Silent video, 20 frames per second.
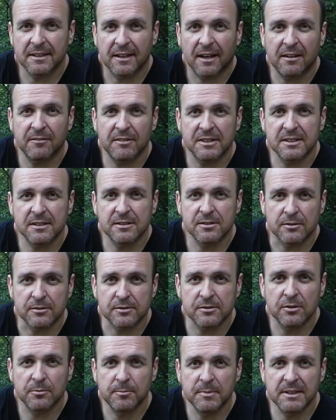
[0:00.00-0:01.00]
egal, was ich
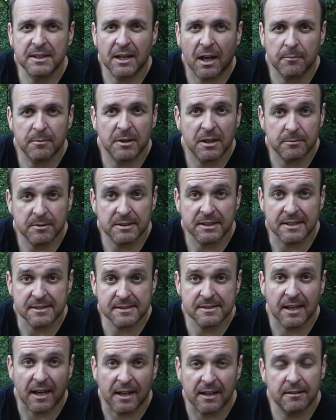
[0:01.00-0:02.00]
sonst noch mit habe, aber
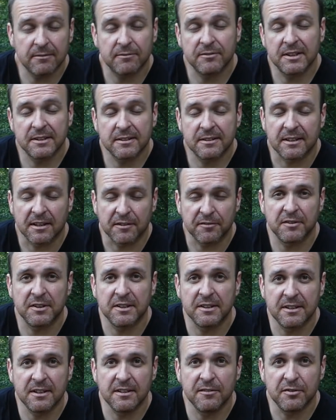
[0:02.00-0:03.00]
das Teil wird
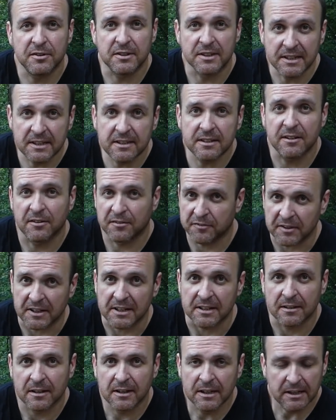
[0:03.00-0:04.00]
definitiv nicht
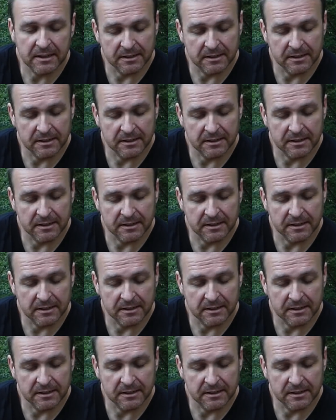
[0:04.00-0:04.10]
fehlen.